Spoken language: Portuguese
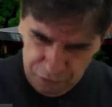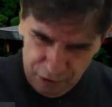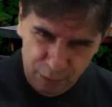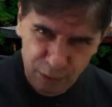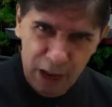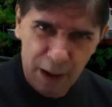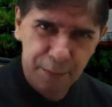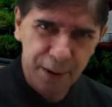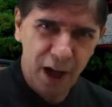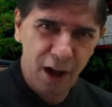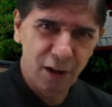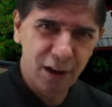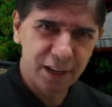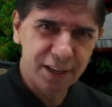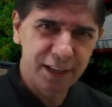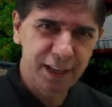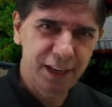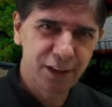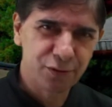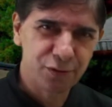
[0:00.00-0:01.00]
Vamos lá para aula,
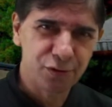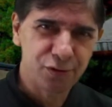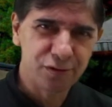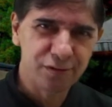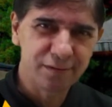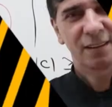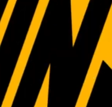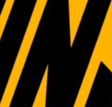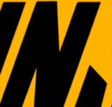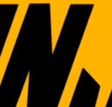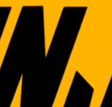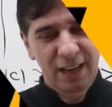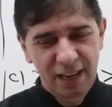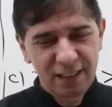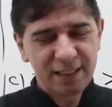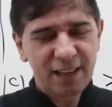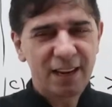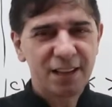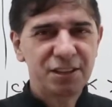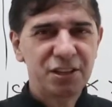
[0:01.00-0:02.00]
queridos! E
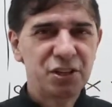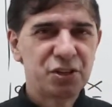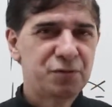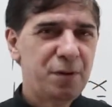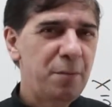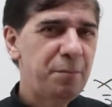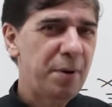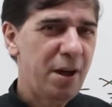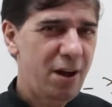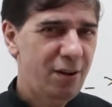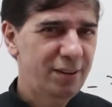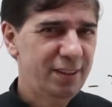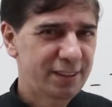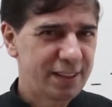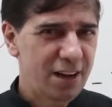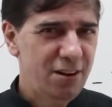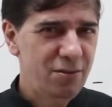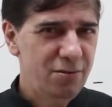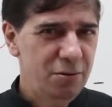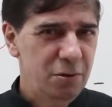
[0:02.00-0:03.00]
aí, Daladinhos, vamos para aula
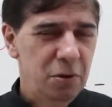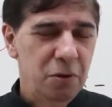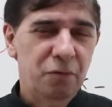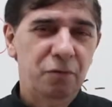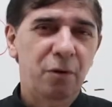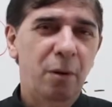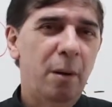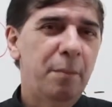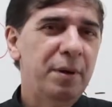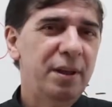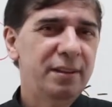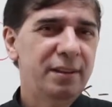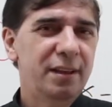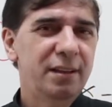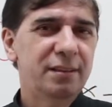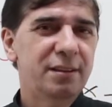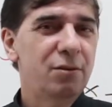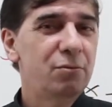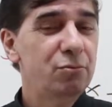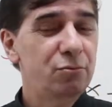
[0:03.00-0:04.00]
então? Vamos
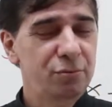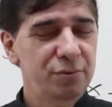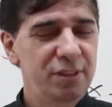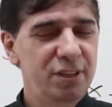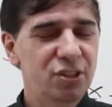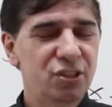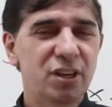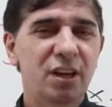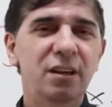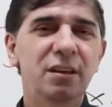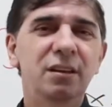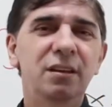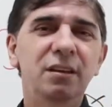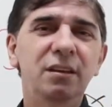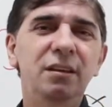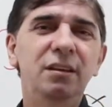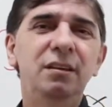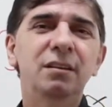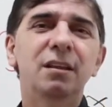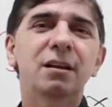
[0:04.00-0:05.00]
aprender então com o Ninja
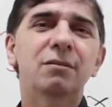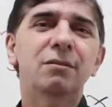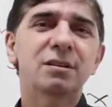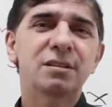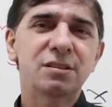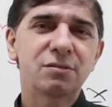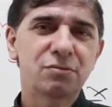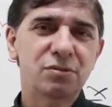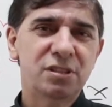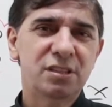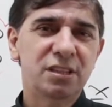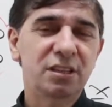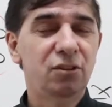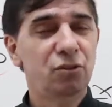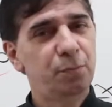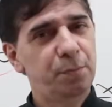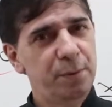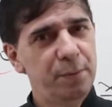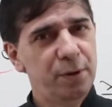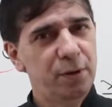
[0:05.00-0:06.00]
inequaçãozinha
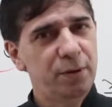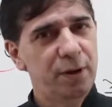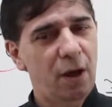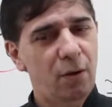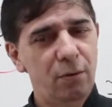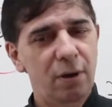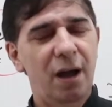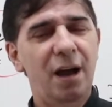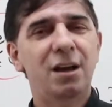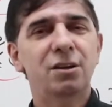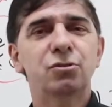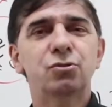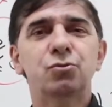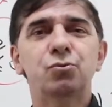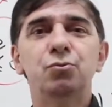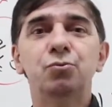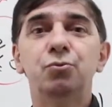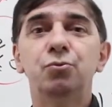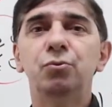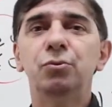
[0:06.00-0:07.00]
do primeiro grau,
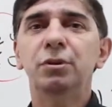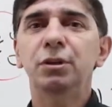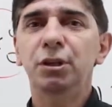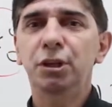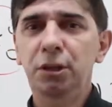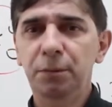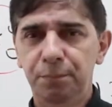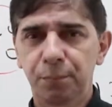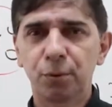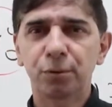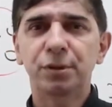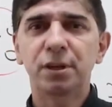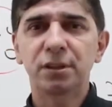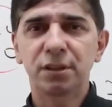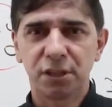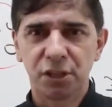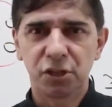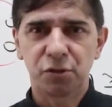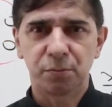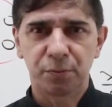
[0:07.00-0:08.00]
assunto
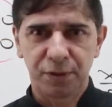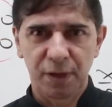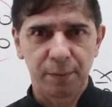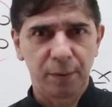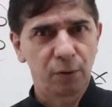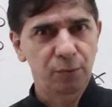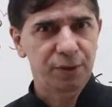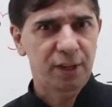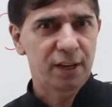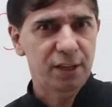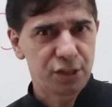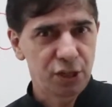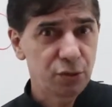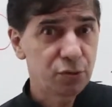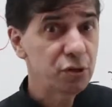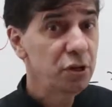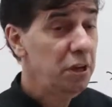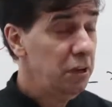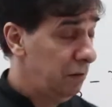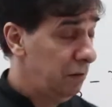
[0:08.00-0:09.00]
importantíssimo, tá bom, Daladinhos?